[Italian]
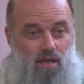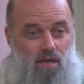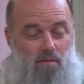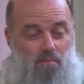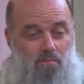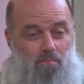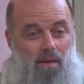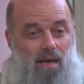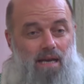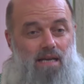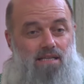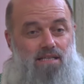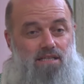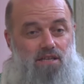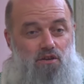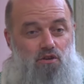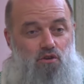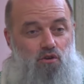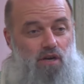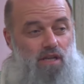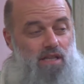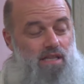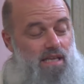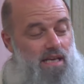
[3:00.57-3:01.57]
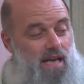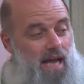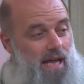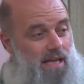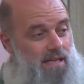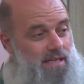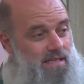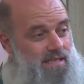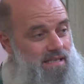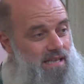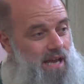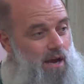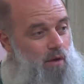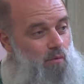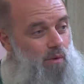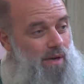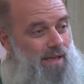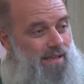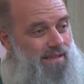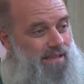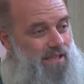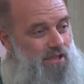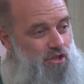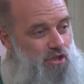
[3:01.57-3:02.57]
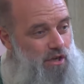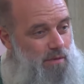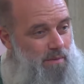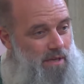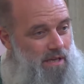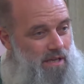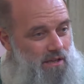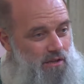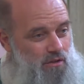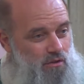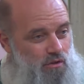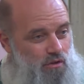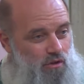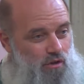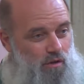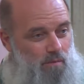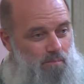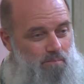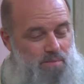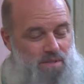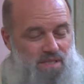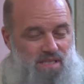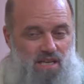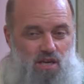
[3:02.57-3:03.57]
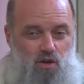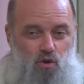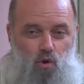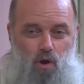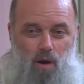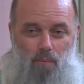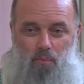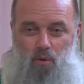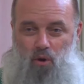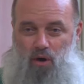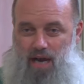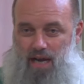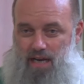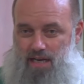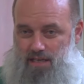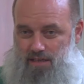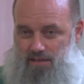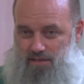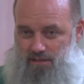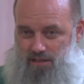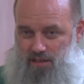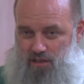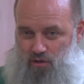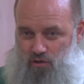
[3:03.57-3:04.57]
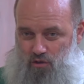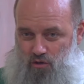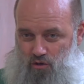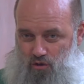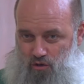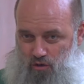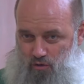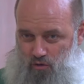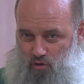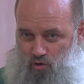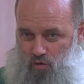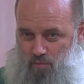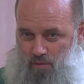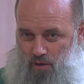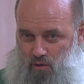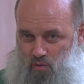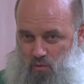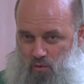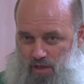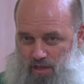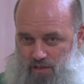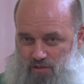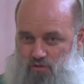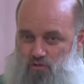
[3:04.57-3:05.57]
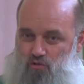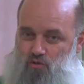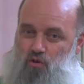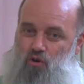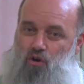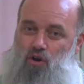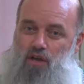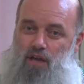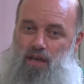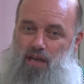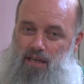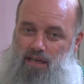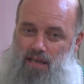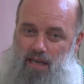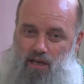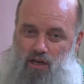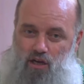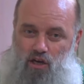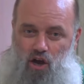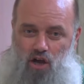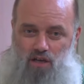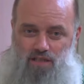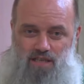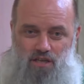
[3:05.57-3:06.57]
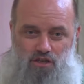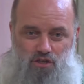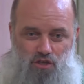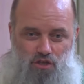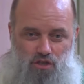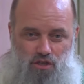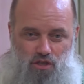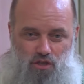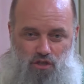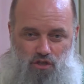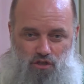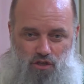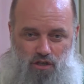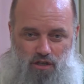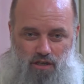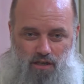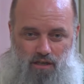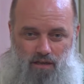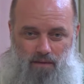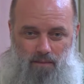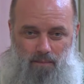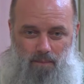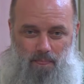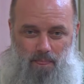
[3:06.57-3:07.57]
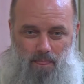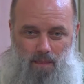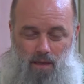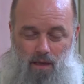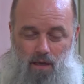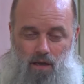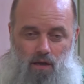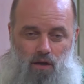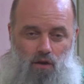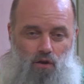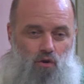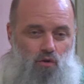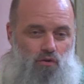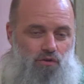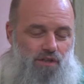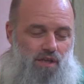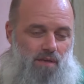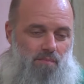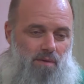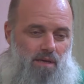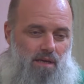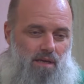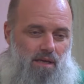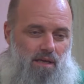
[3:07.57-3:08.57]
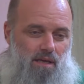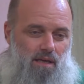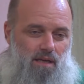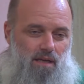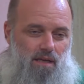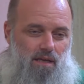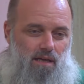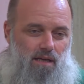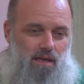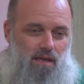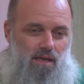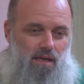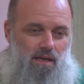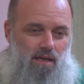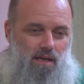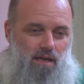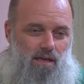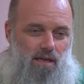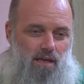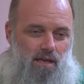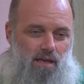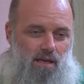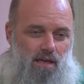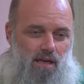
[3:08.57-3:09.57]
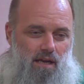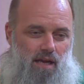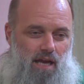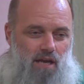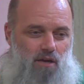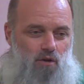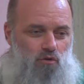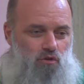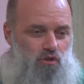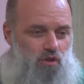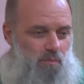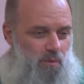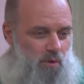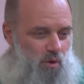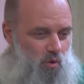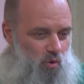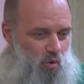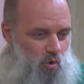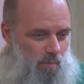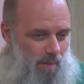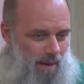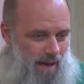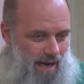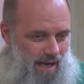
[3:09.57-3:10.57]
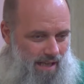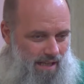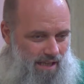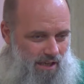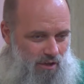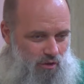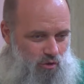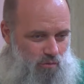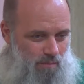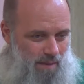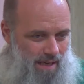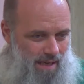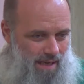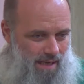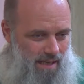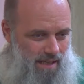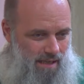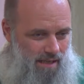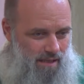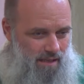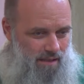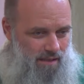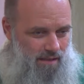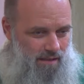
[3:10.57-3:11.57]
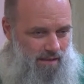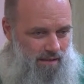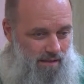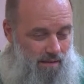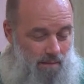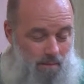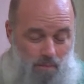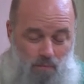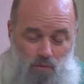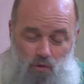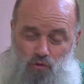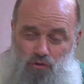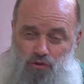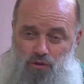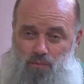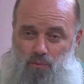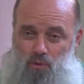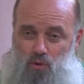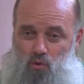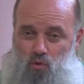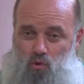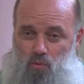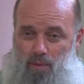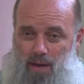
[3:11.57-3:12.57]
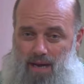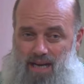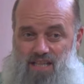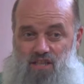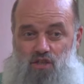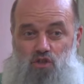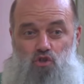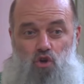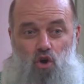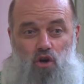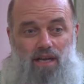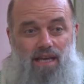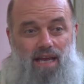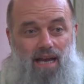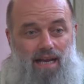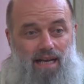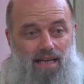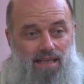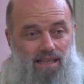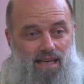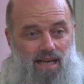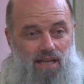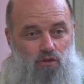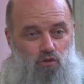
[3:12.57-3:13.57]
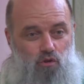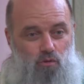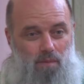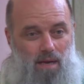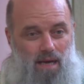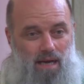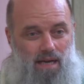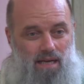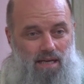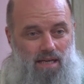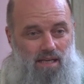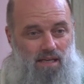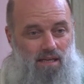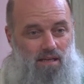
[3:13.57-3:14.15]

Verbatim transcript: Ma il Signore dinanzi a un atteggiamento psicoapocalittico come questo, che cosa ci dice? Non temere, e non ti preoccupare del domani, non ti preoccupare di ciò che accadrà domani,